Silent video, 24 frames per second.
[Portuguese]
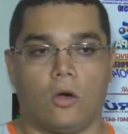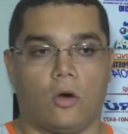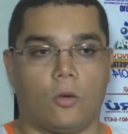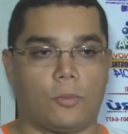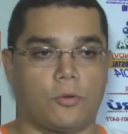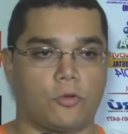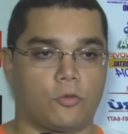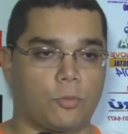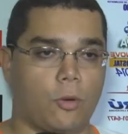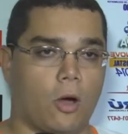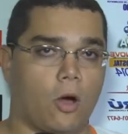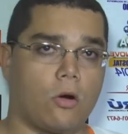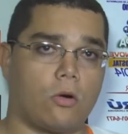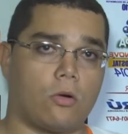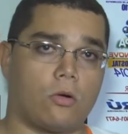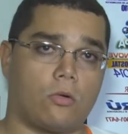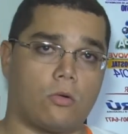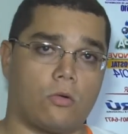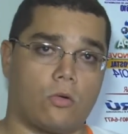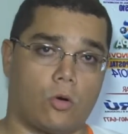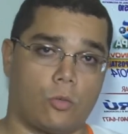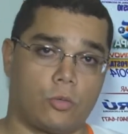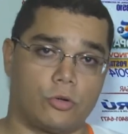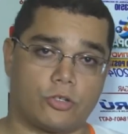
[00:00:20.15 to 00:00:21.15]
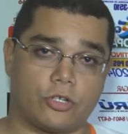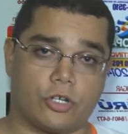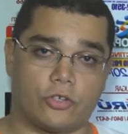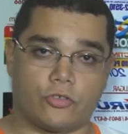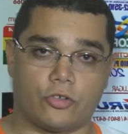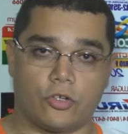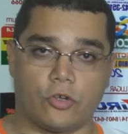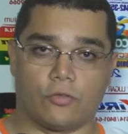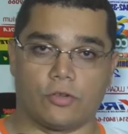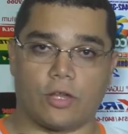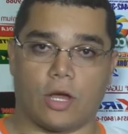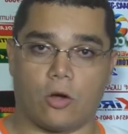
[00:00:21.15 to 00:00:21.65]
O principal
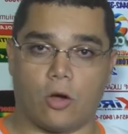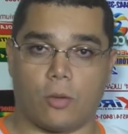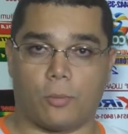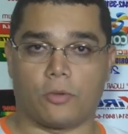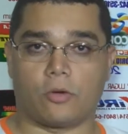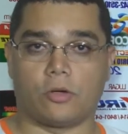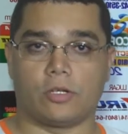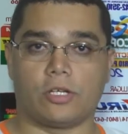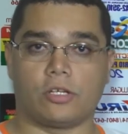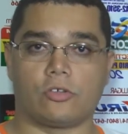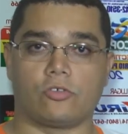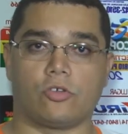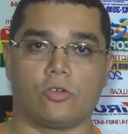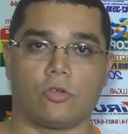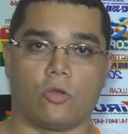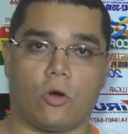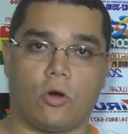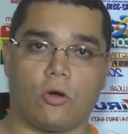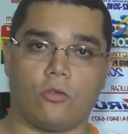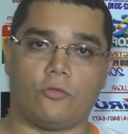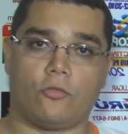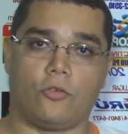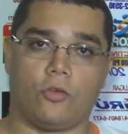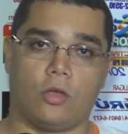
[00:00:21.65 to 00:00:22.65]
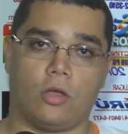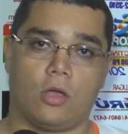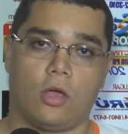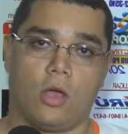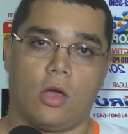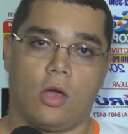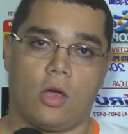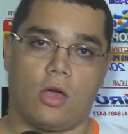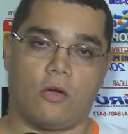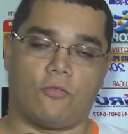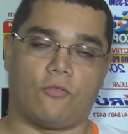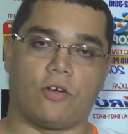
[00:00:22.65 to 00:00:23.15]
objetivo da Copa Connect 9
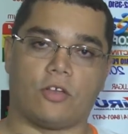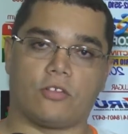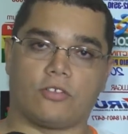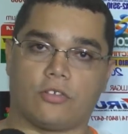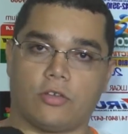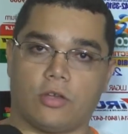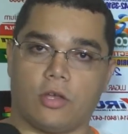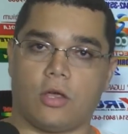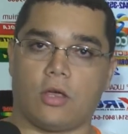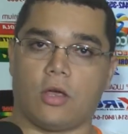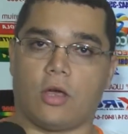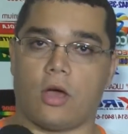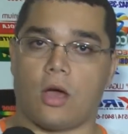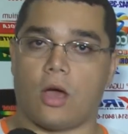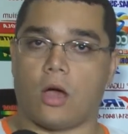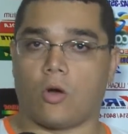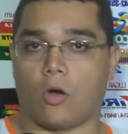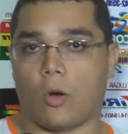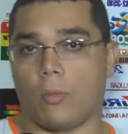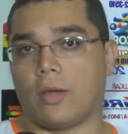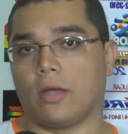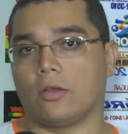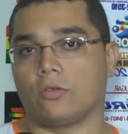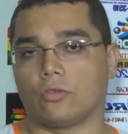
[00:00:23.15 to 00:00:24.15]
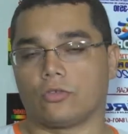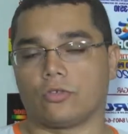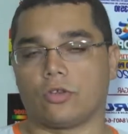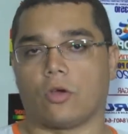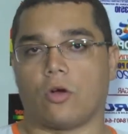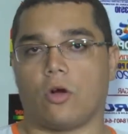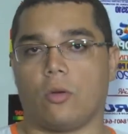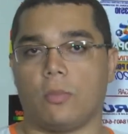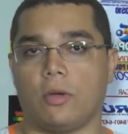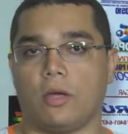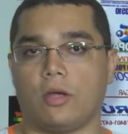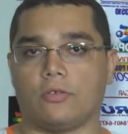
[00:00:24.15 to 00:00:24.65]
é fazer, como é a indústria
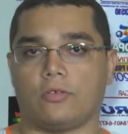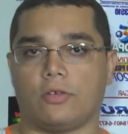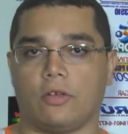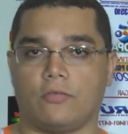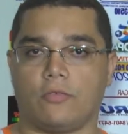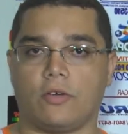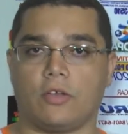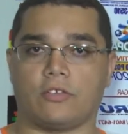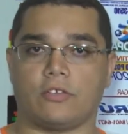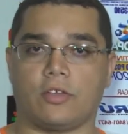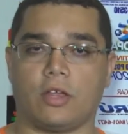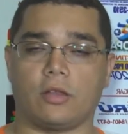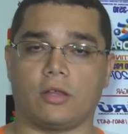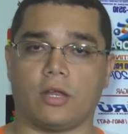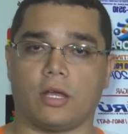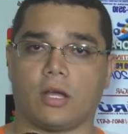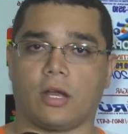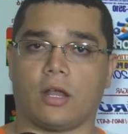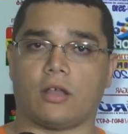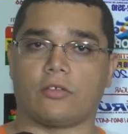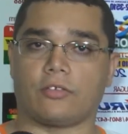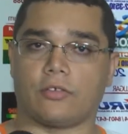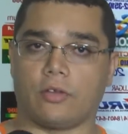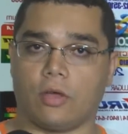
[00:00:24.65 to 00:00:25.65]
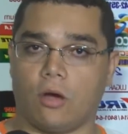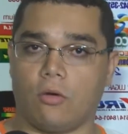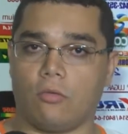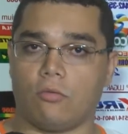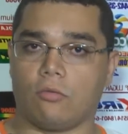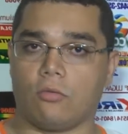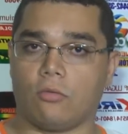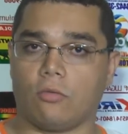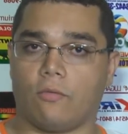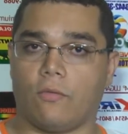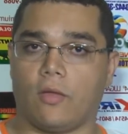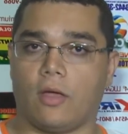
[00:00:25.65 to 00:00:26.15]
e comércio, é fazer a integração
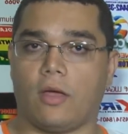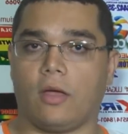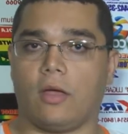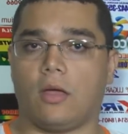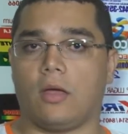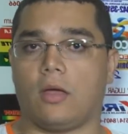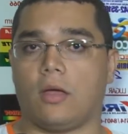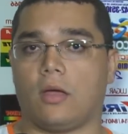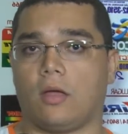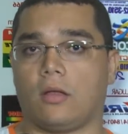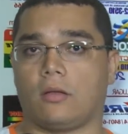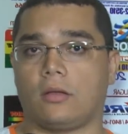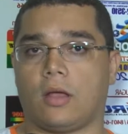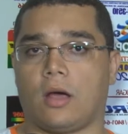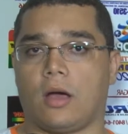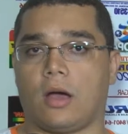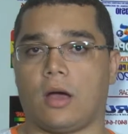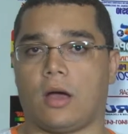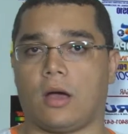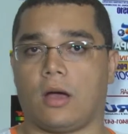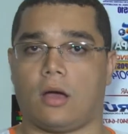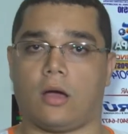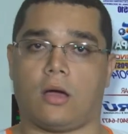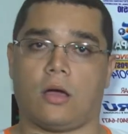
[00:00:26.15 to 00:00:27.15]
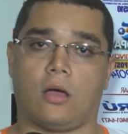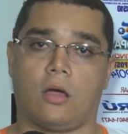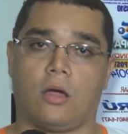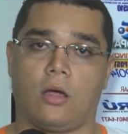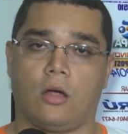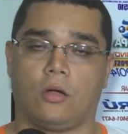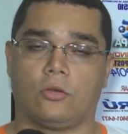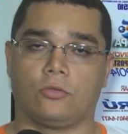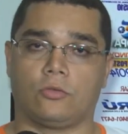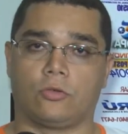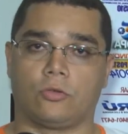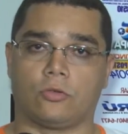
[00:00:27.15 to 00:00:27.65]
né, da,
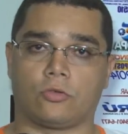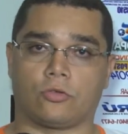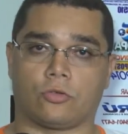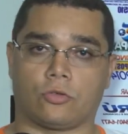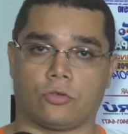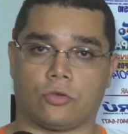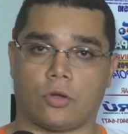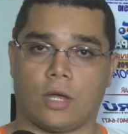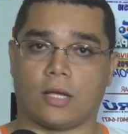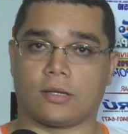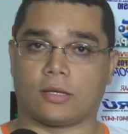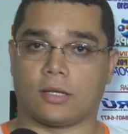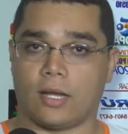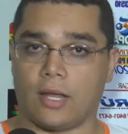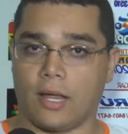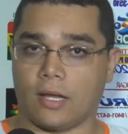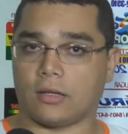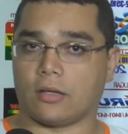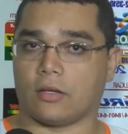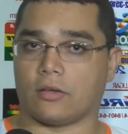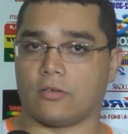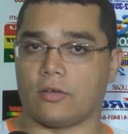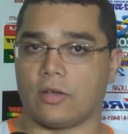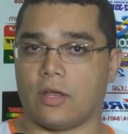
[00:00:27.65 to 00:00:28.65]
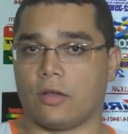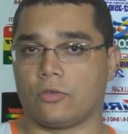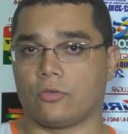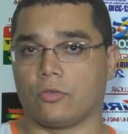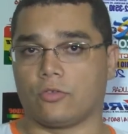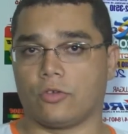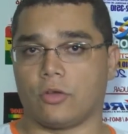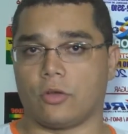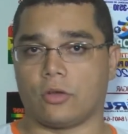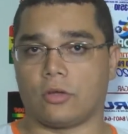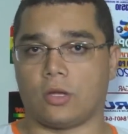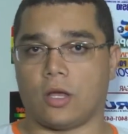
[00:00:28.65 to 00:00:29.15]
dos atletas, né,
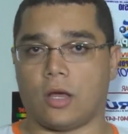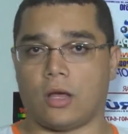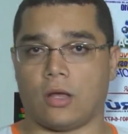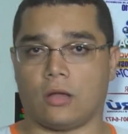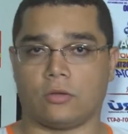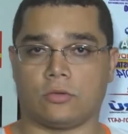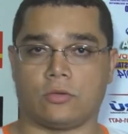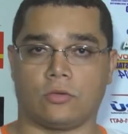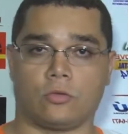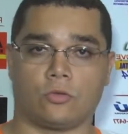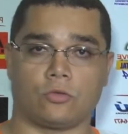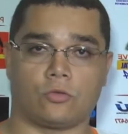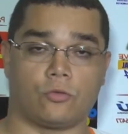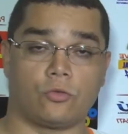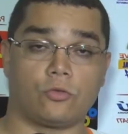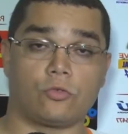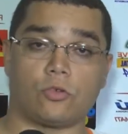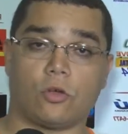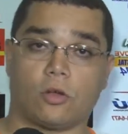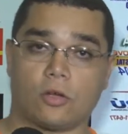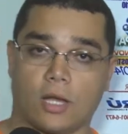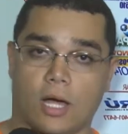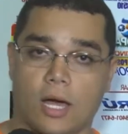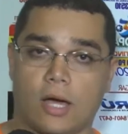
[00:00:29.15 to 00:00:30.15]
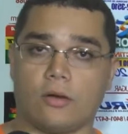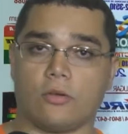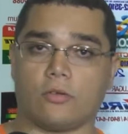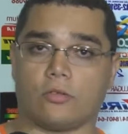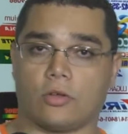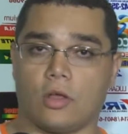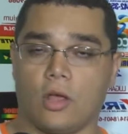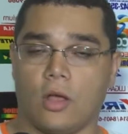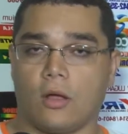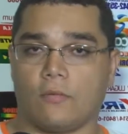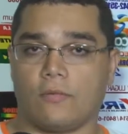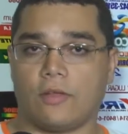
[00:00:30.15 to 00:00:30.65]
dos, da, dos
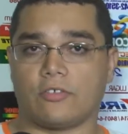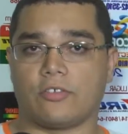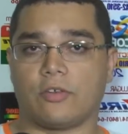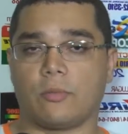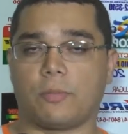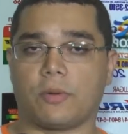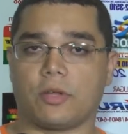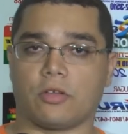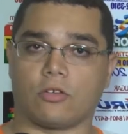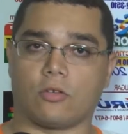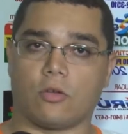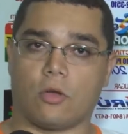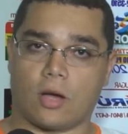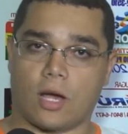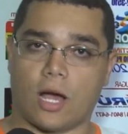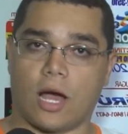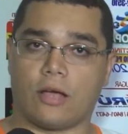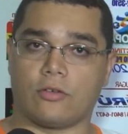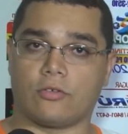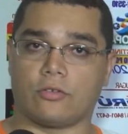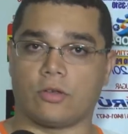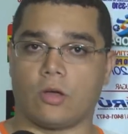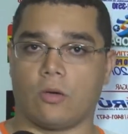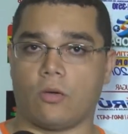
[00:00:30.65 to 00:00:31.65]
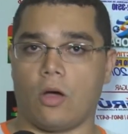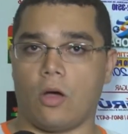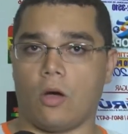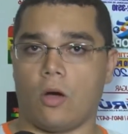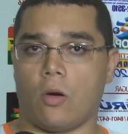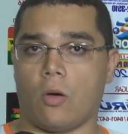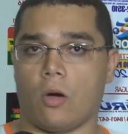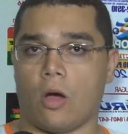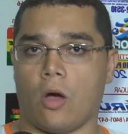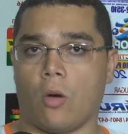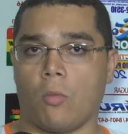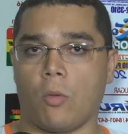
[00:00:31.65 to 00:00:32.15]
funcionários das empresas locais. Então
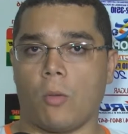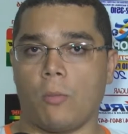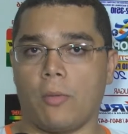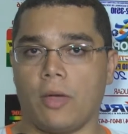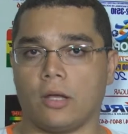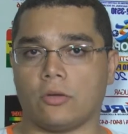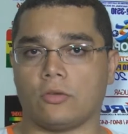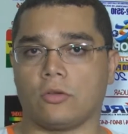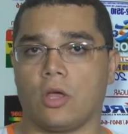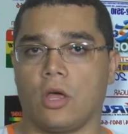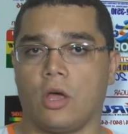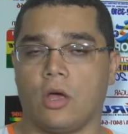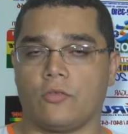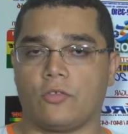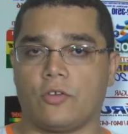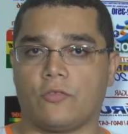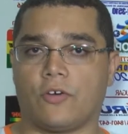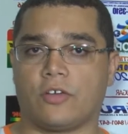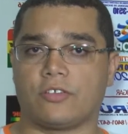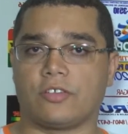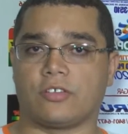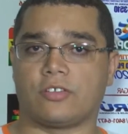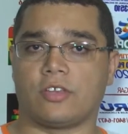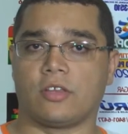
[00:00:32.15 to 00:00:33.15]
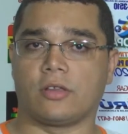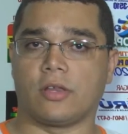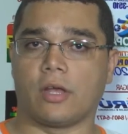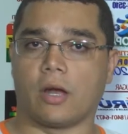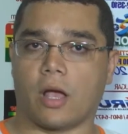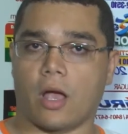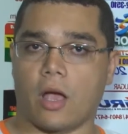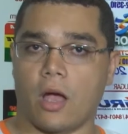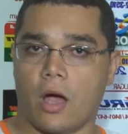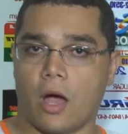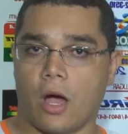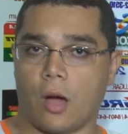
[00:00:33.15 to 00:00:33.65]
é, é o momento de fazer esse
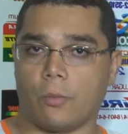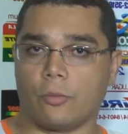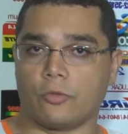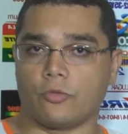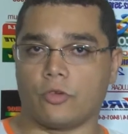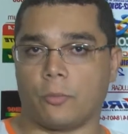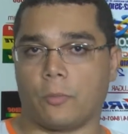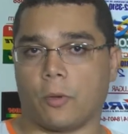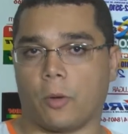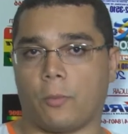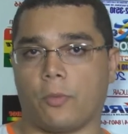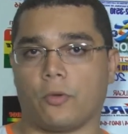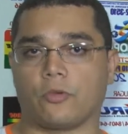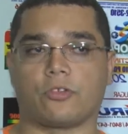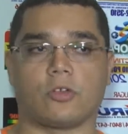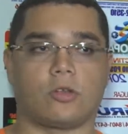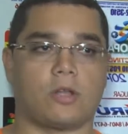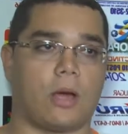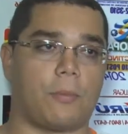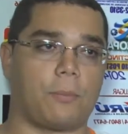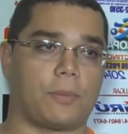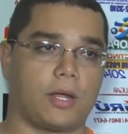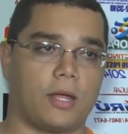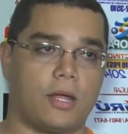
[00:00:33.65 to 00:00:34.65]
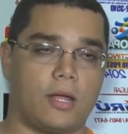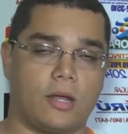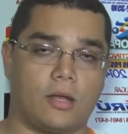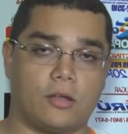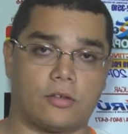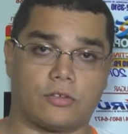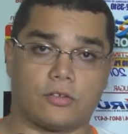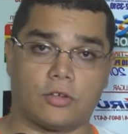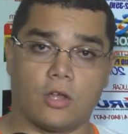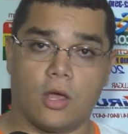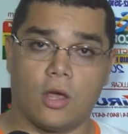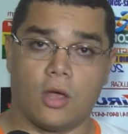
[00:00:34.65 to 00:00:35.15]
intercâmbio, de proporcionar para
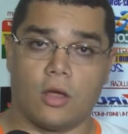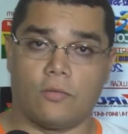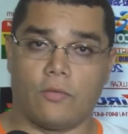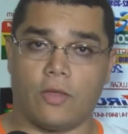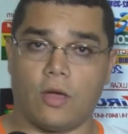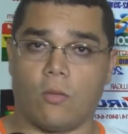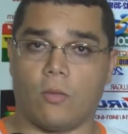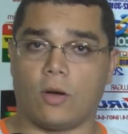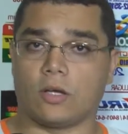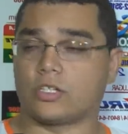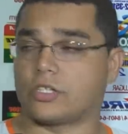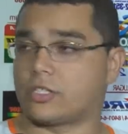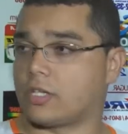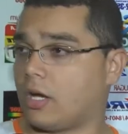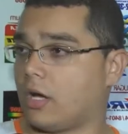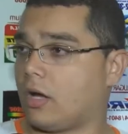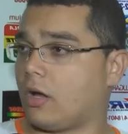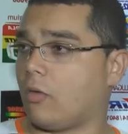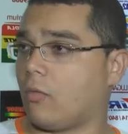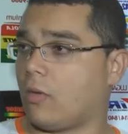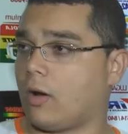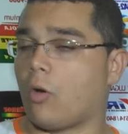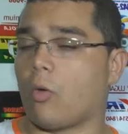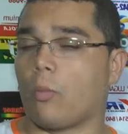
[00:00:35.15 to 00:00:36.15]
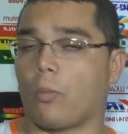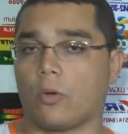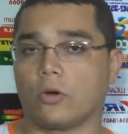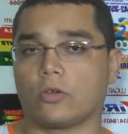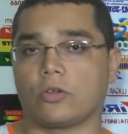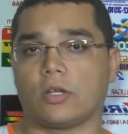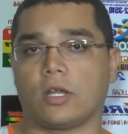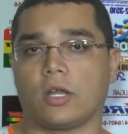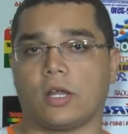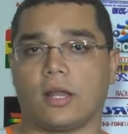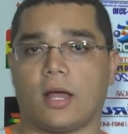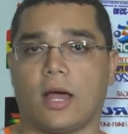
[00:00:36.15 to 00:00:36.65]
eles né, uma, chance, uma
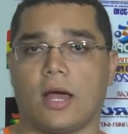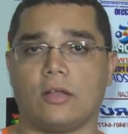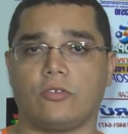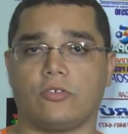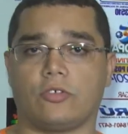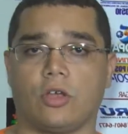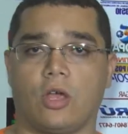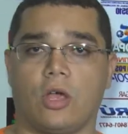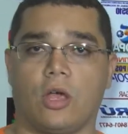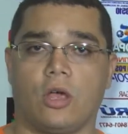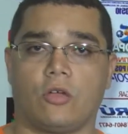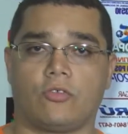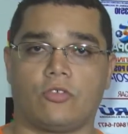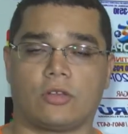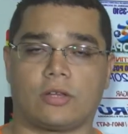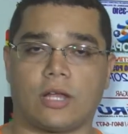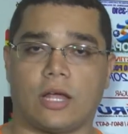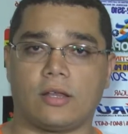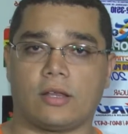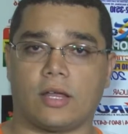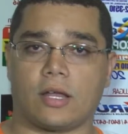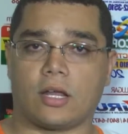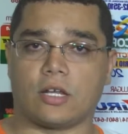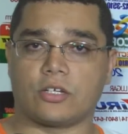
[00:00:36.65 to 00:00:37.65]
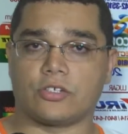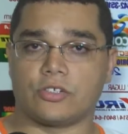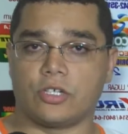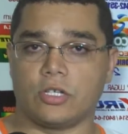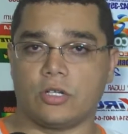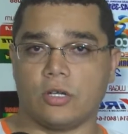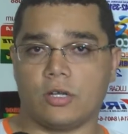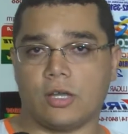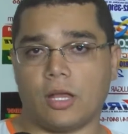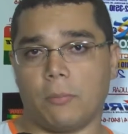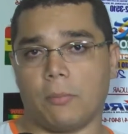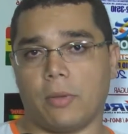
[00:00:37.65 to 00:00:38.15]
oportunidade de estar tá
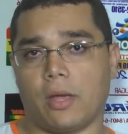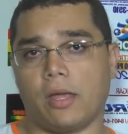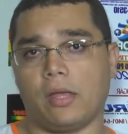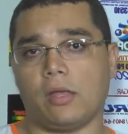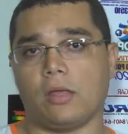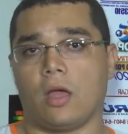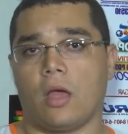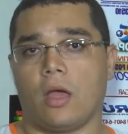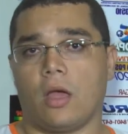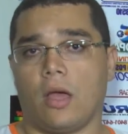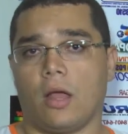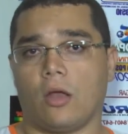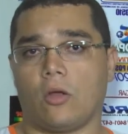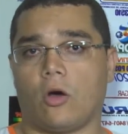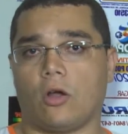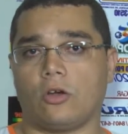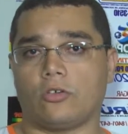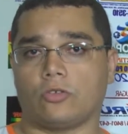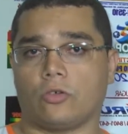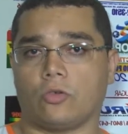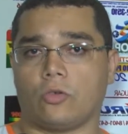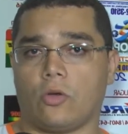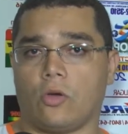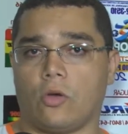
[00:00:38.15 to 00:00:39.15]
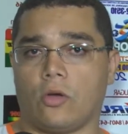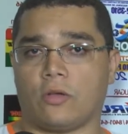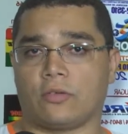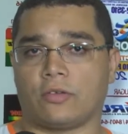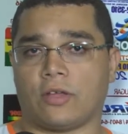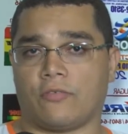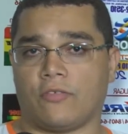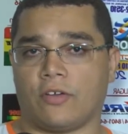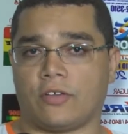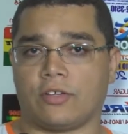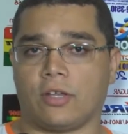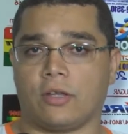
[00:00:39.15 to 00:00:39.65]
interagindo e também, é lógico, estar
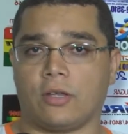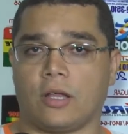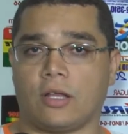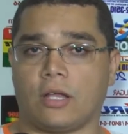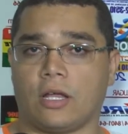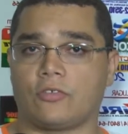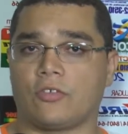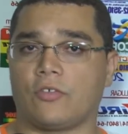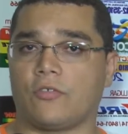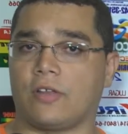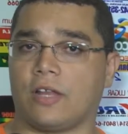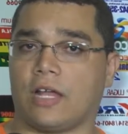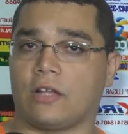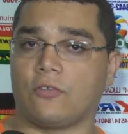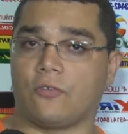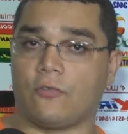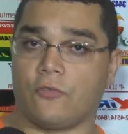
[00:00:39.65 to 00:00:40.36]
tá fazendo atividade